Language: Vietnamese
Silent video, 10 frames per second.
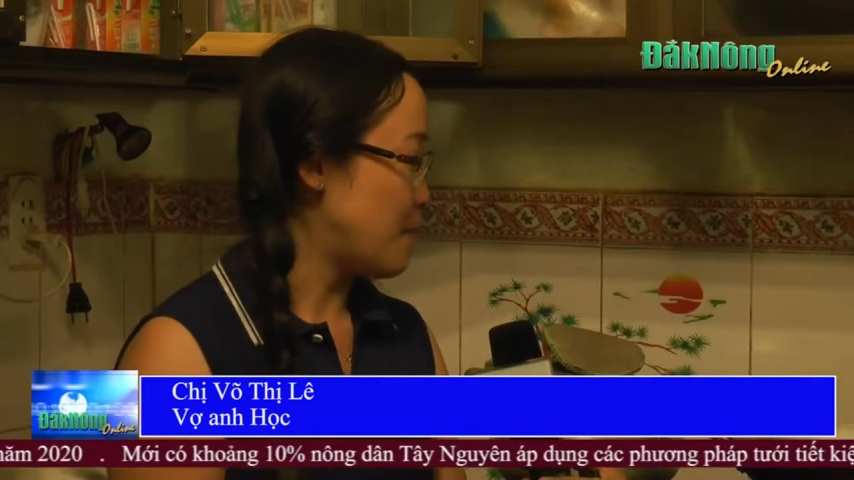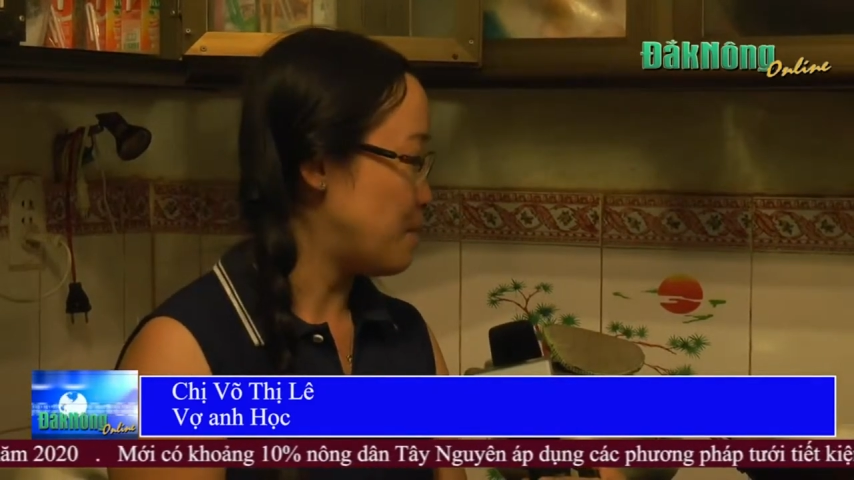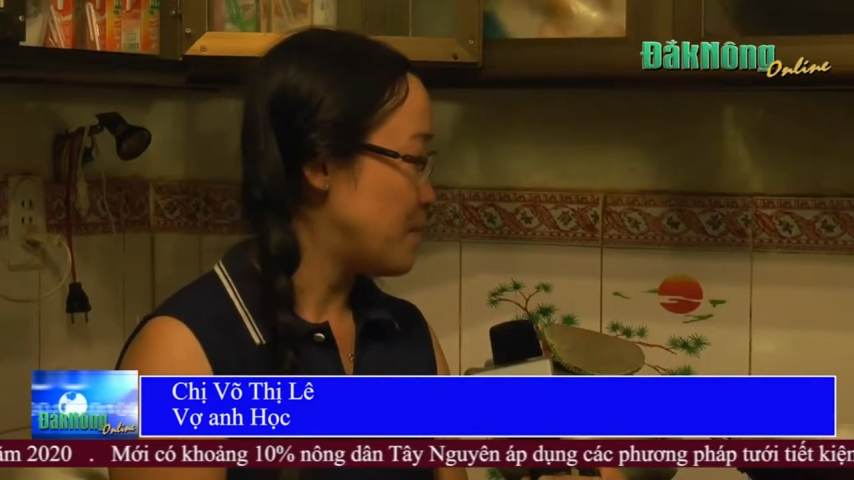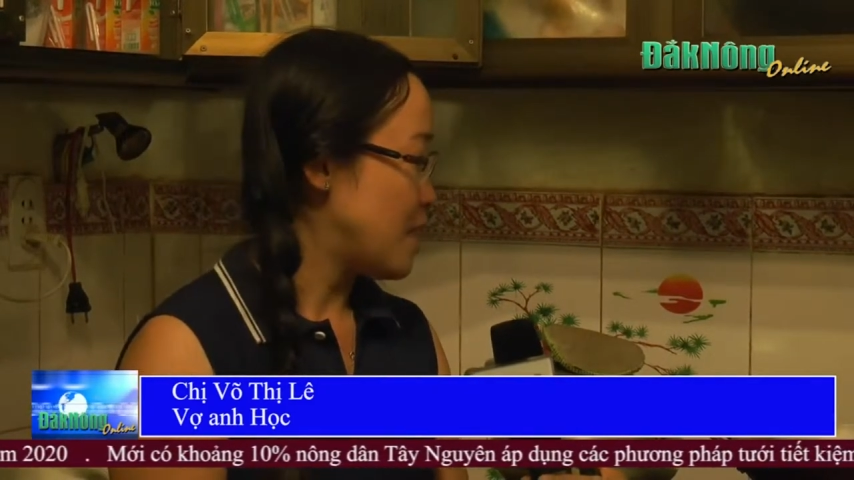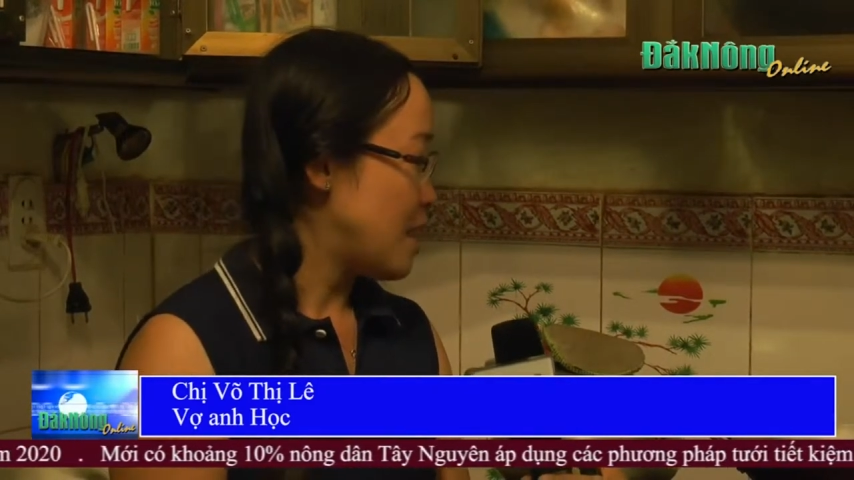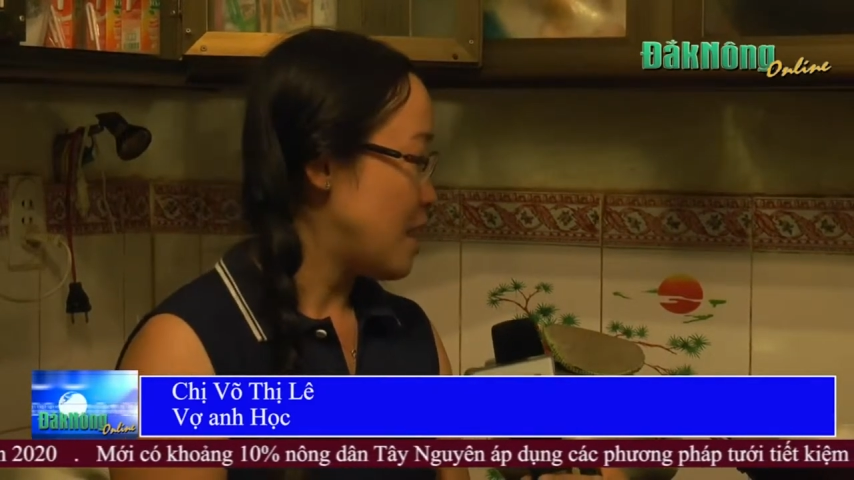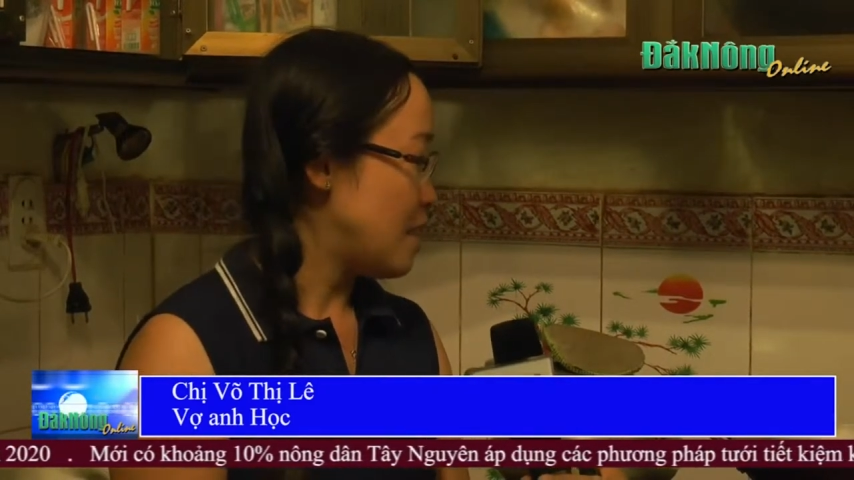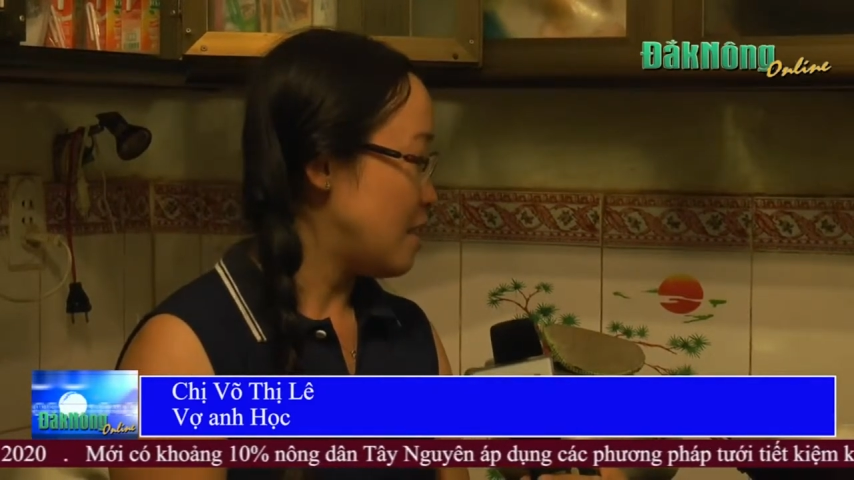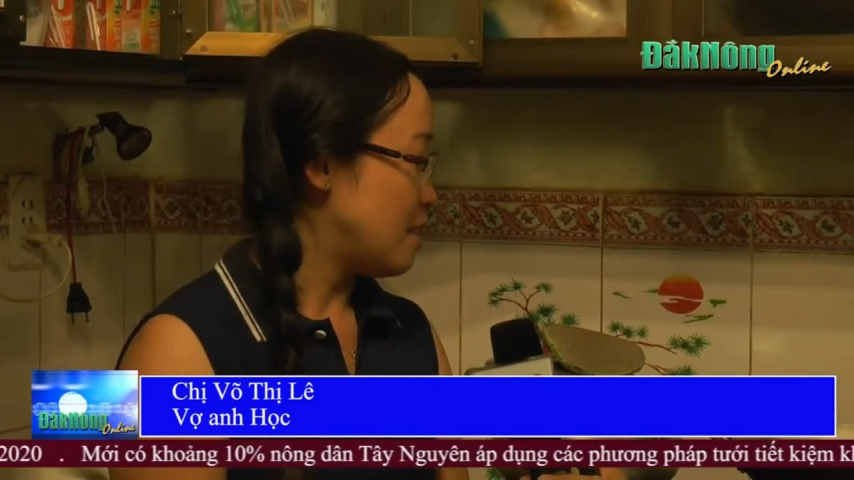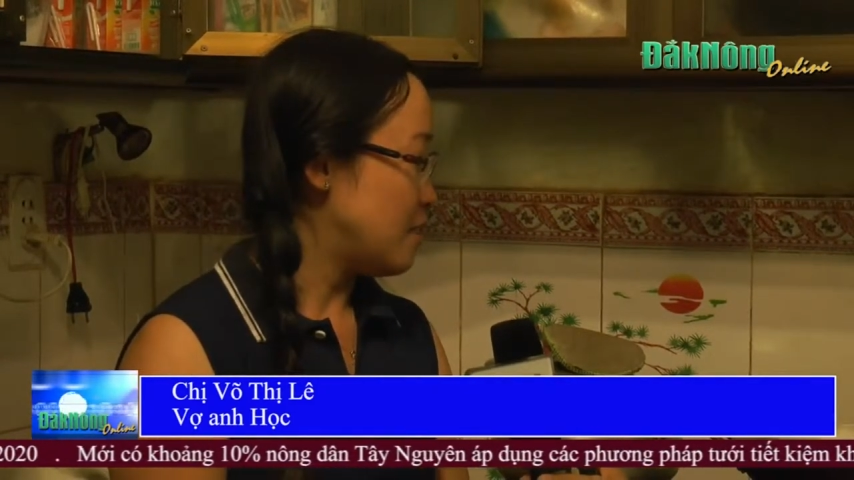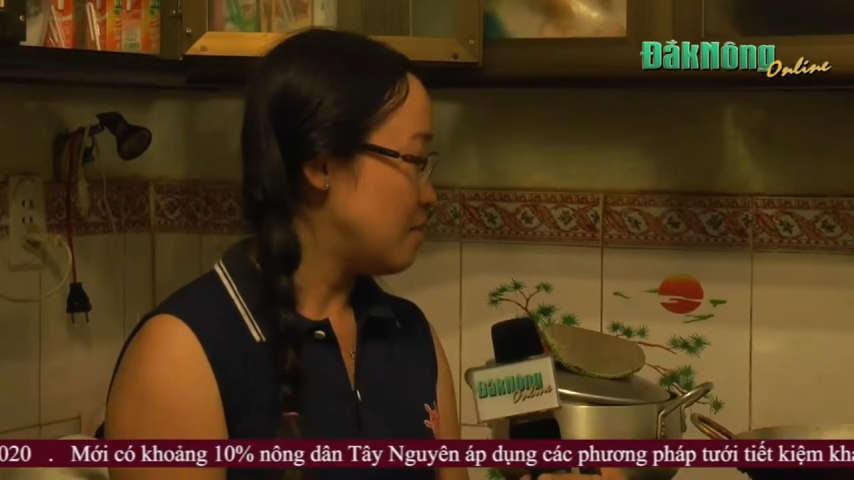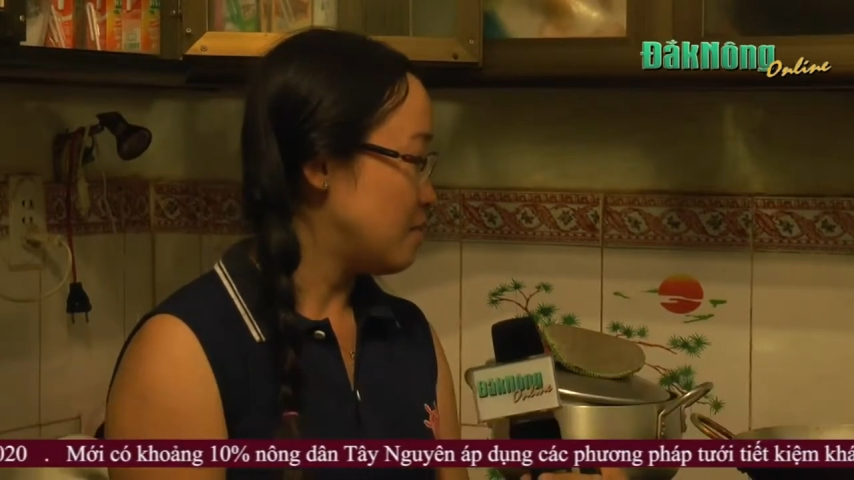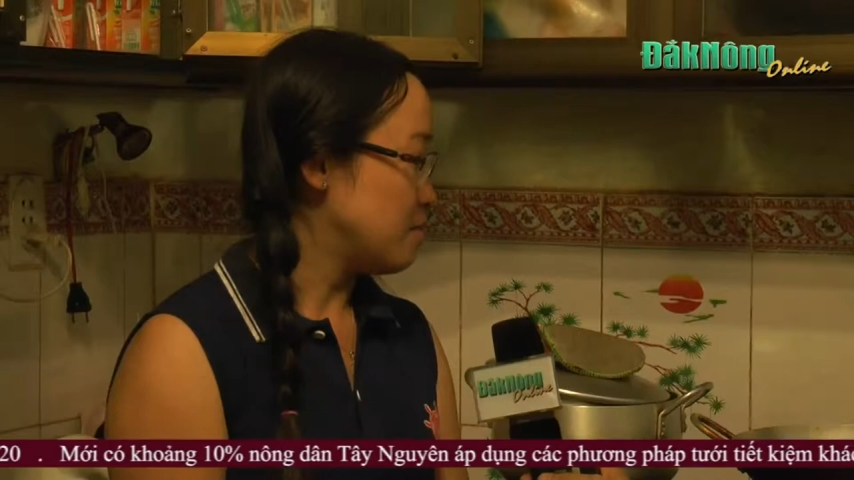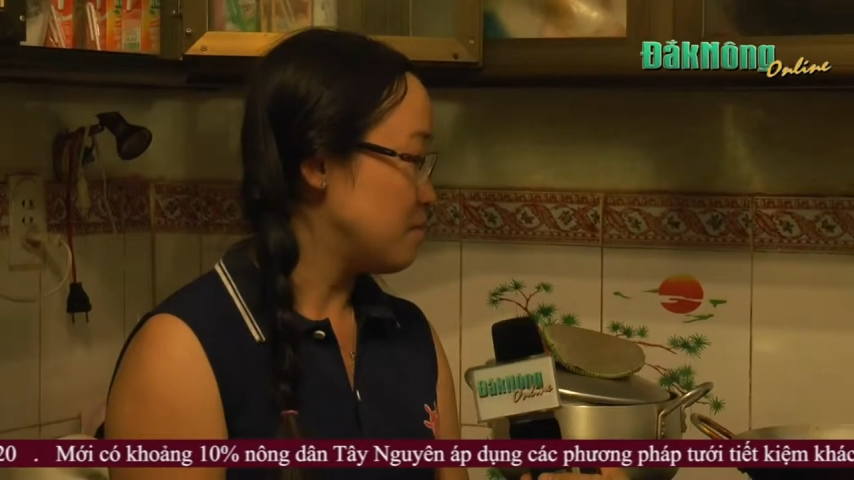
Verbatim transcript: à, à,